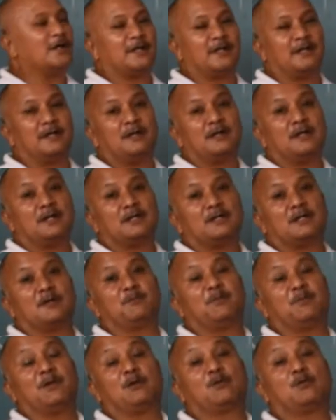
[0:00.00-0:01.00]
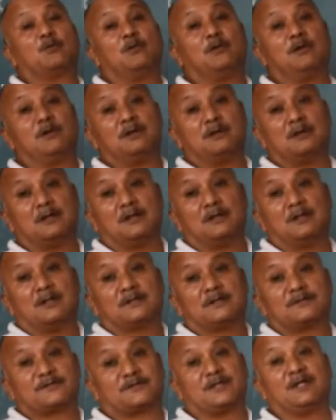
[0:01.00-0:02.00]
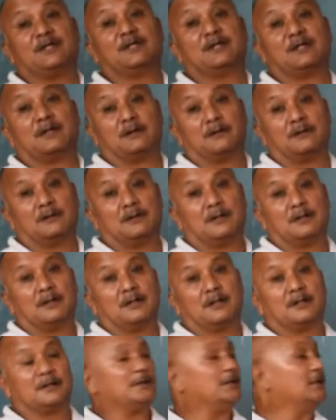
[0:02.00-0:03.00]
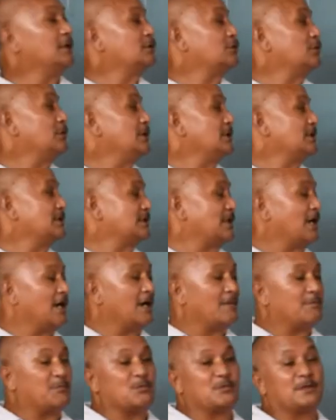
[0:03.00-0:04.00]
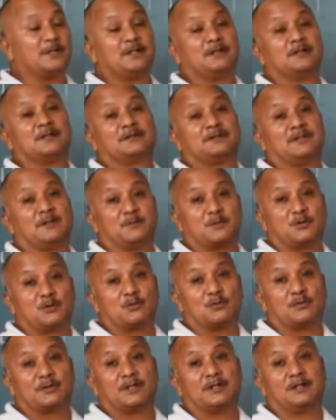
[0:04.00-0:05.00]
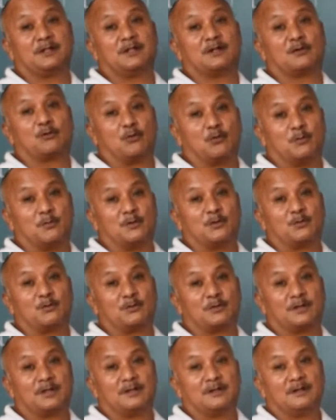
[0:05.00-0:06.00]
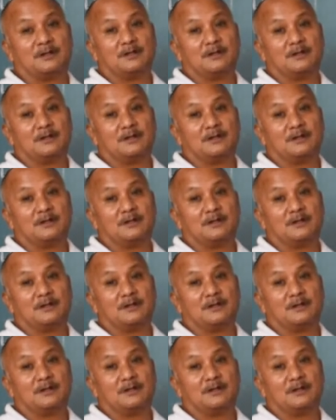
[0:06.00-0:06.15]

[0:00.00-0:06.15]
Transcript: है ये बिल्कुल स्थिर है ना तो ये शार्प होंगे ना तीव्र होंगे ना कोमल होंगे